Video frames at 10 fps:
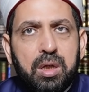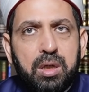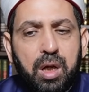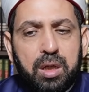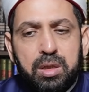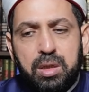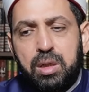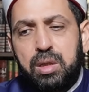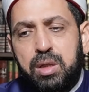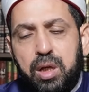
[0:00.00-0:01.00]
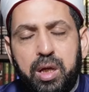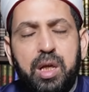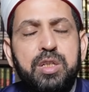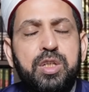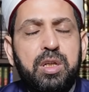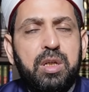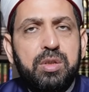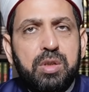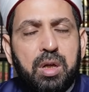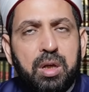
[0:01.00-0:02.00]
يعني الداعية
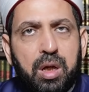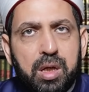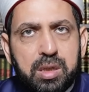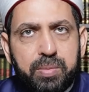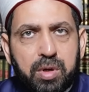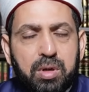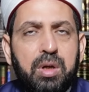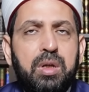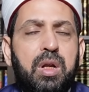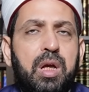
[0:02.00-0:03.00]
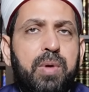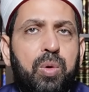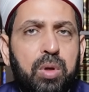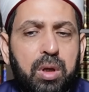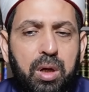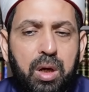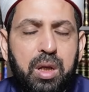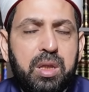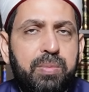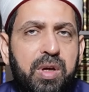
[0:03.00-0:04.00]
الجليل صالح السمرائي رحمه الله
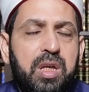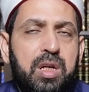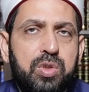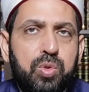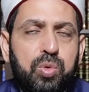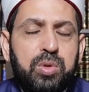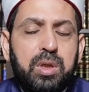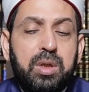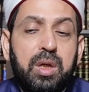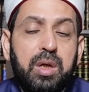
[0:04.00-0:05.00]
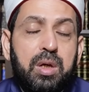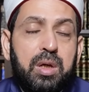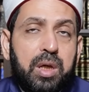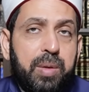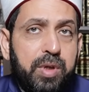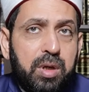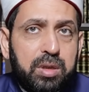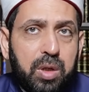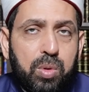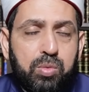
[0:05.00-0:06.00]
الذي بذل جهودا
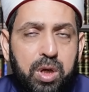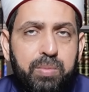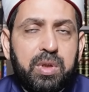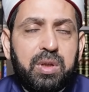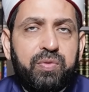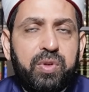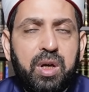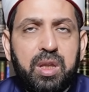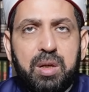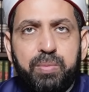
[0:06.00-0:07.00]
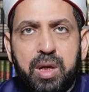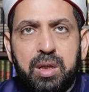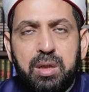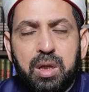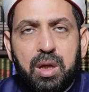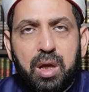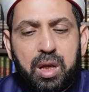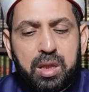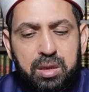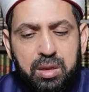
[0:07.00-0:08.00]
كبيرة ومهمة في هذا البلد
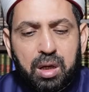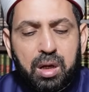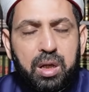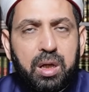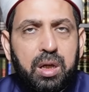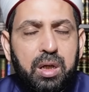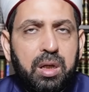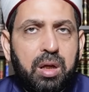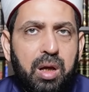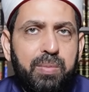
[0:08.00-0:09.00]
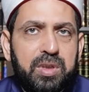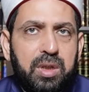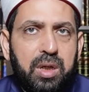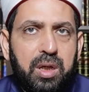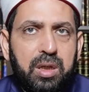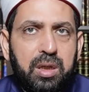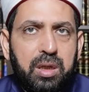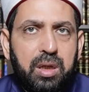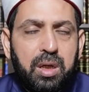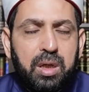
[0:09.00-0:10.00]
الذي انتقل إلى رحمة
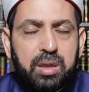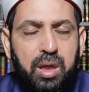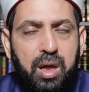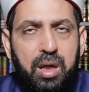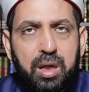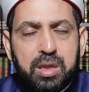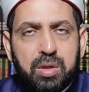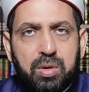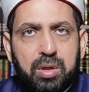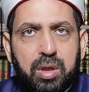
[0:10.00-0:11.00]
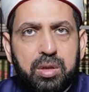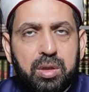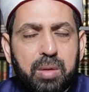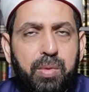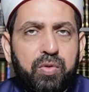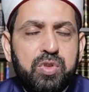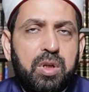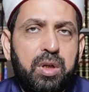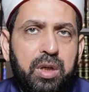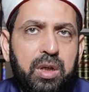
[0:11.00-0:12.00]
الله تعالى نسأل الله أن يتقبله في
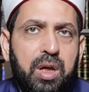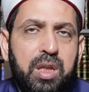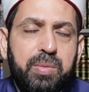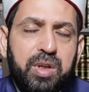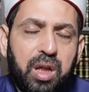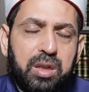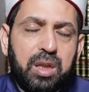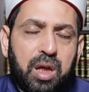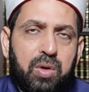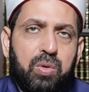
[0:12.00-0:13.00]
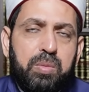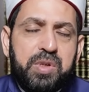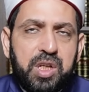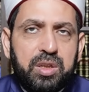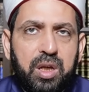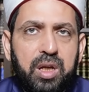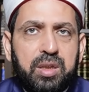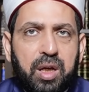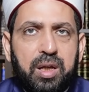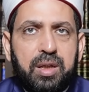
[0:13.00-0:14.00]
الصالحين هذا ما نتحدث عنه بمشيئة الله
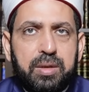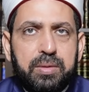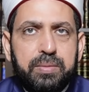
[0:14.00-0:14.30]
تعالى